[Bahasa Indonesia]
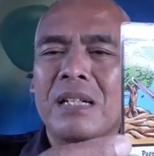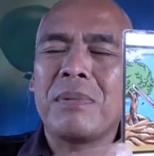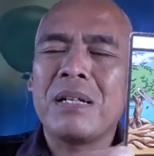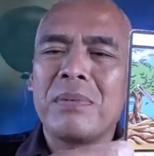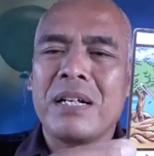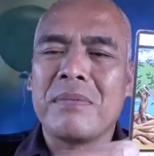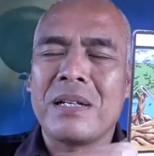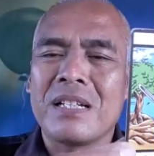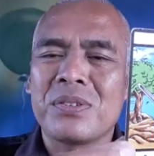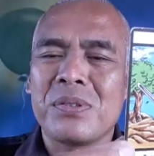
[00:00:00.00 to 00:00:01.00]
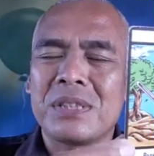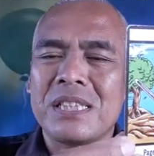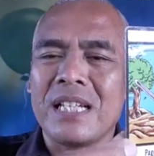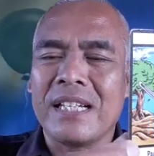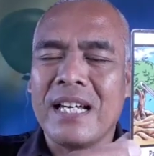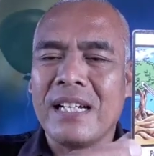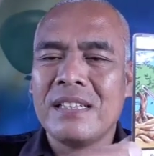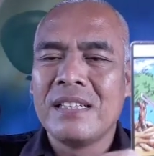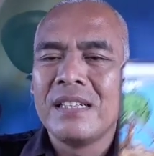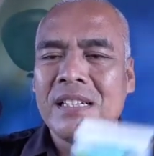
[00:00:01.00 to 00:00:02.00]
ke depan bagaimana solusinya ya
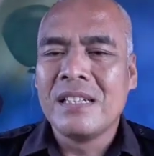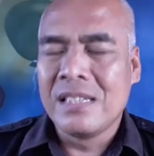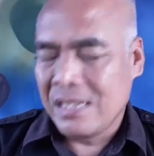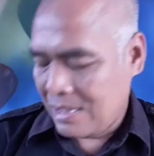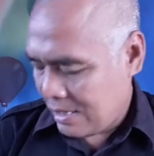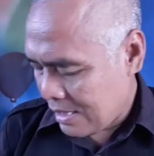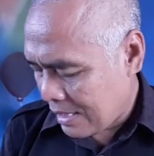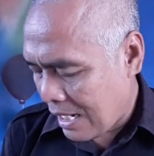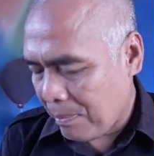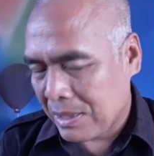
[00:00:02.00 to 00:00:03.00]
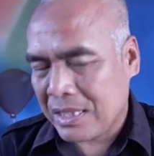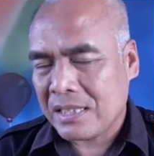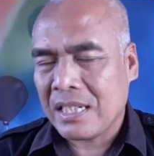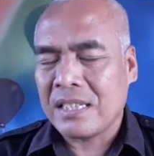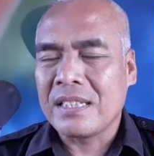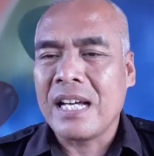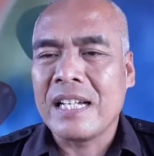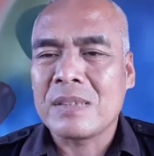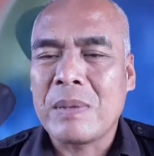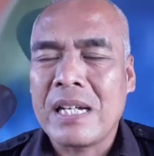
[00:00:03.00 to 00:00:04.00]
tentang apa saja tentang
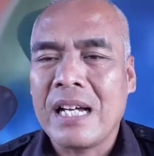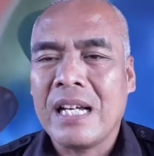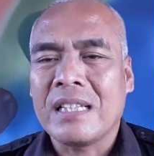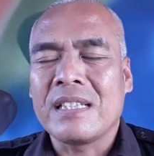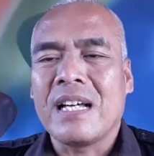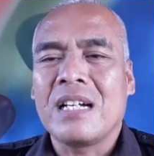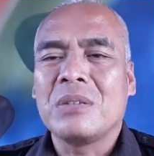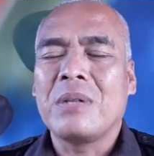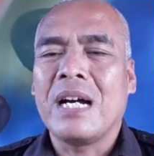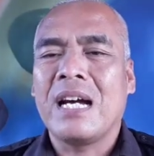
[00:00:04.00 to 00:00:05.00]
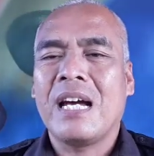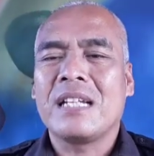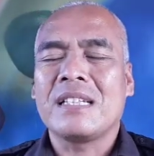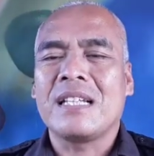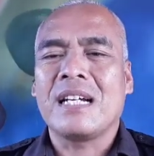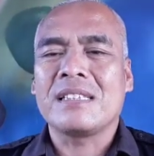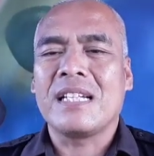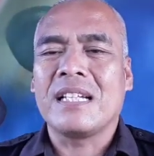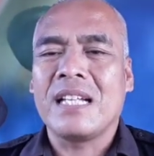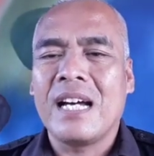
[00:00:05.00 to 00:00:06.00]
asmara tentang keuangan tentang
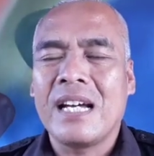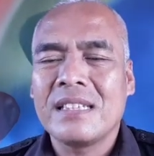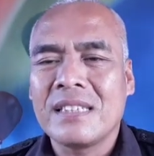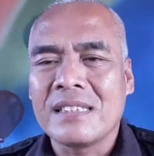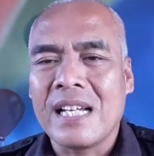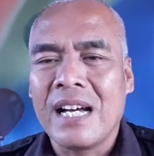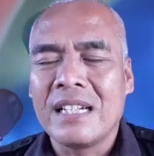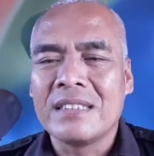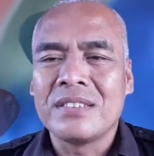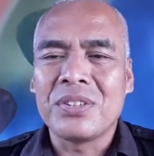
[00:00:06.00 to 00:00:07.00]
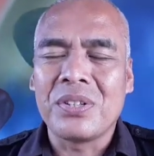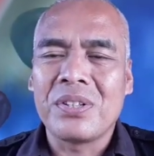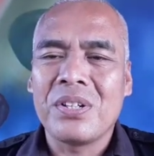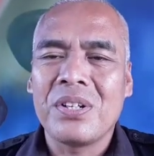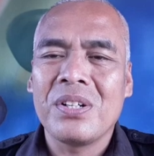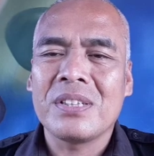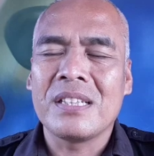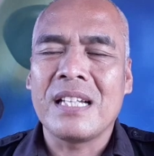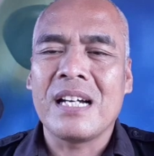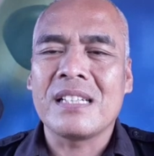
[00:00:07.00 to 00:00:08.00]
kesehatan tentang jodoh
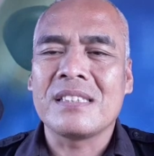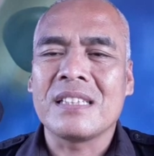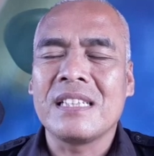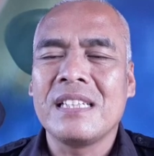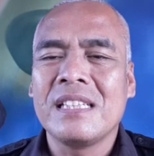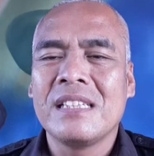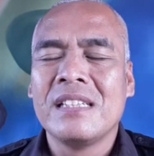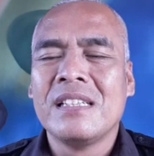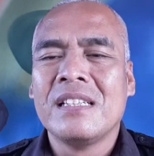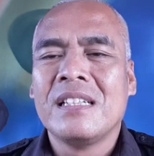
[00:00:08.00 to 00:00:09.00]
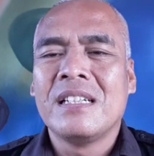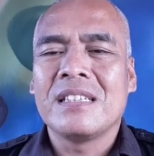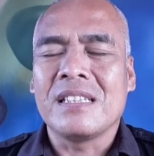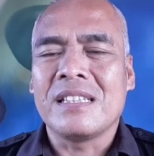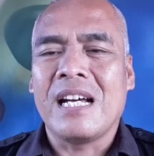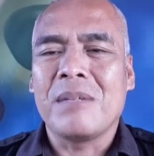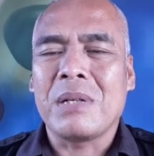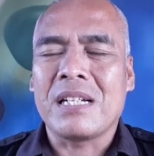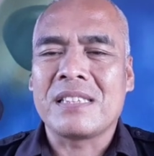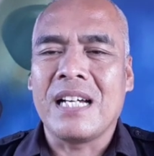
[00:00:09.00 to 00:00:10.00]
tentang rezeki tentang
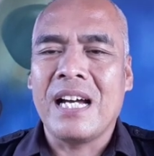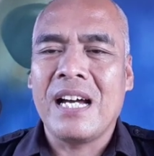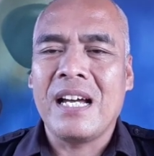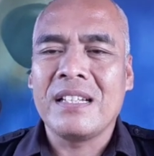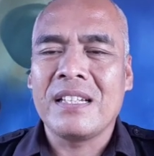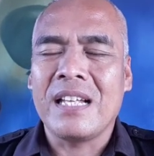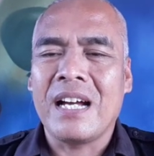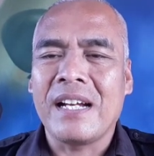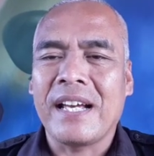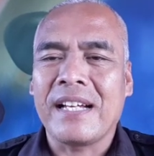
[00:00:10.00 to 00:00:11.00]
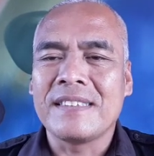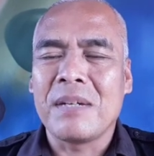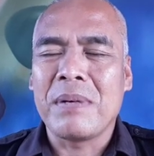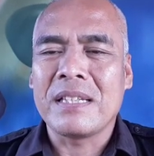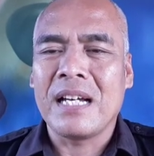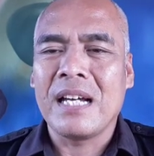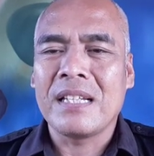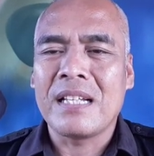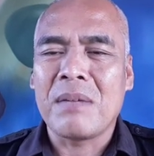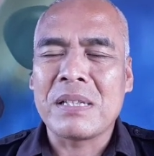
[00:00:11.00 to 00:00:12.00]
pekerjaan, tentang kenaikan
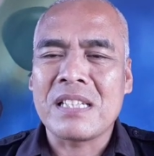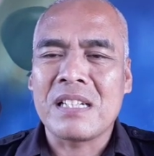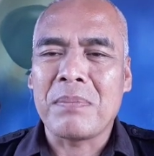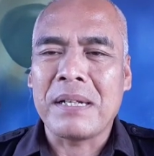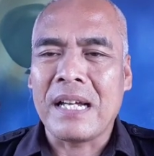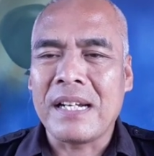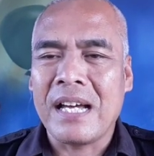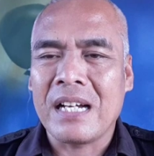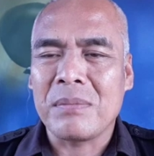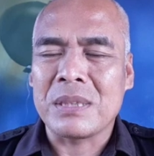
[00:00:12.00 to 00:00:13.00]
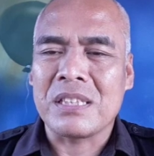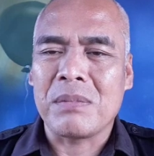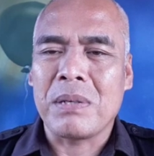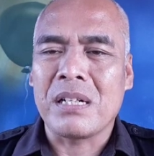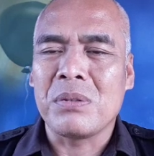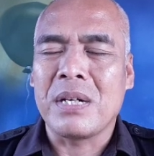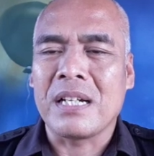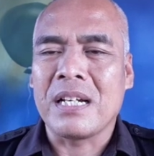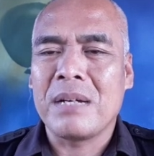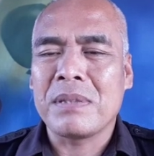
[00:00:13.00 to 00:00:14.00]
jabatan, tentang masa depan anak, masa depan
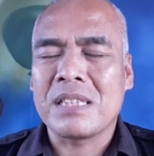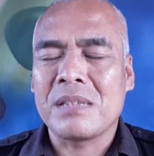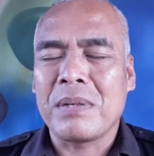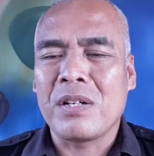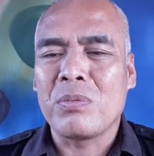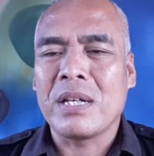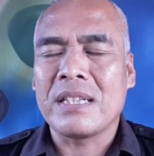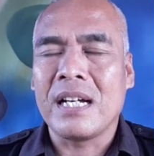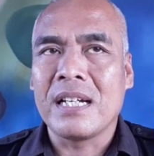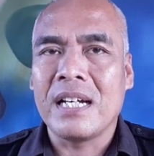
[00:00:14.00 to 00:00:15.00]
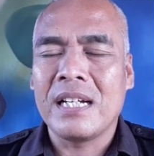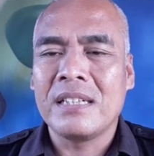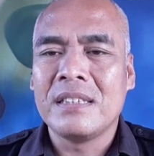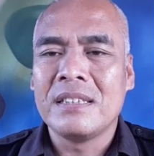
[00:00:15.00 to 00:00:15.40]
keluarga, masa depan rumah tangga.